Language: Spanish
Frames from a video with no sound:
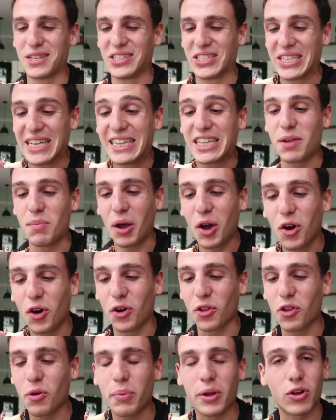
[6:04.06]
se siente
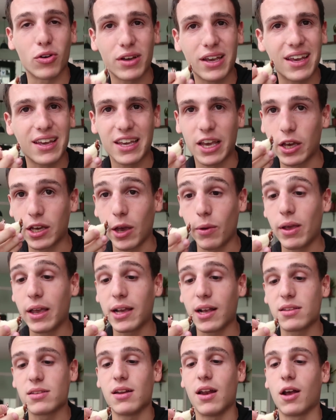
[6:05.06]
mejor, ¿no? Pero qué, qué
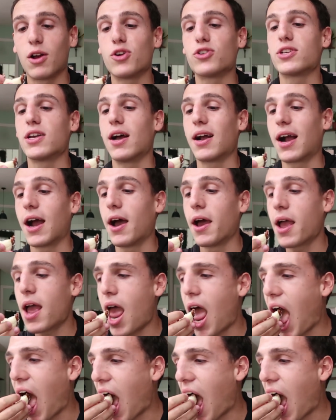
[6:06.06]
bien que hacen las cosas acá, ¿eh?